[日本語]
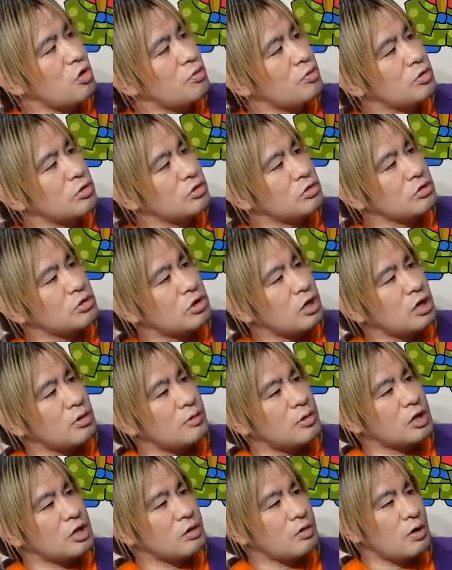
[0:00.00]
分ぐらい
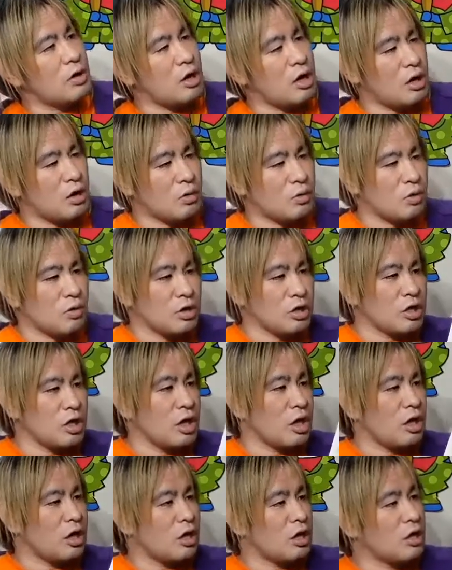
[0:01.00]
まではこれ
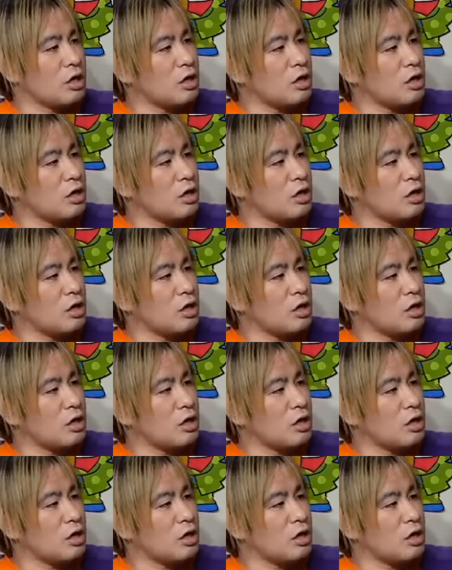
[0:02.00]
で